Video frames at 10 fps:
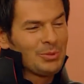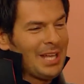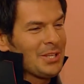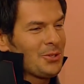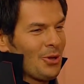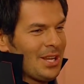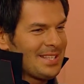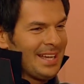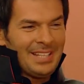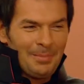Bundan sonra
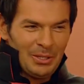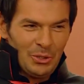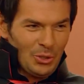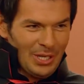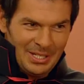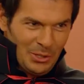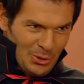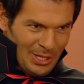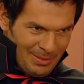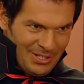sen de Betüş'ü yeni
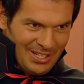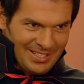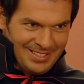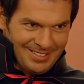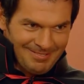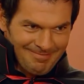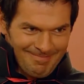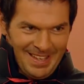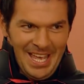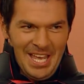yüzüyle bileceksin.
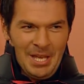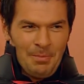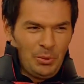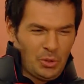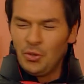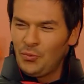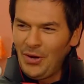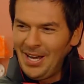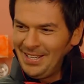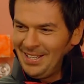Bütün
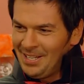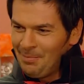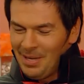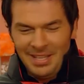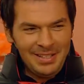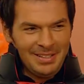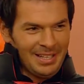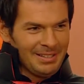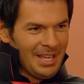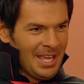fanilerin
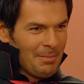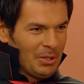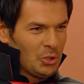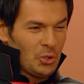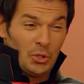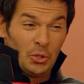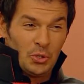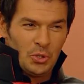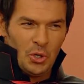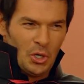beyninden Betüş'ün
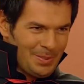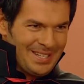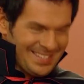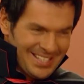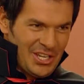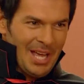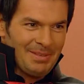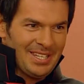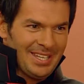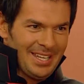yüzünü öyle bir
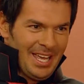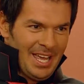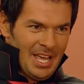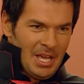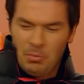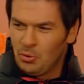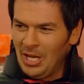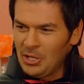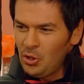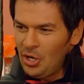sileceğim ki...
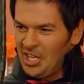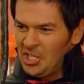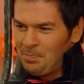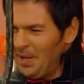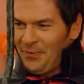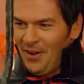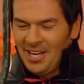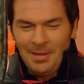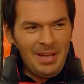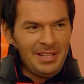...bundan sonra hiçbir
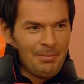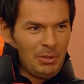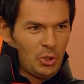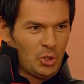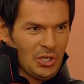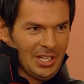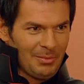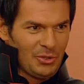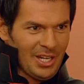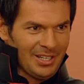fani benden Betüş'ü
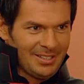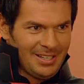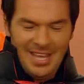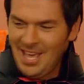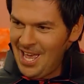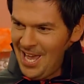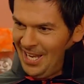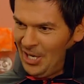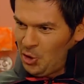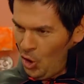çalamayacak.
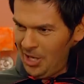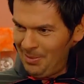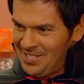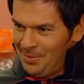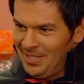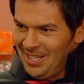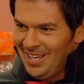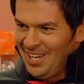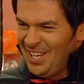Hele şöyle bir zibidi,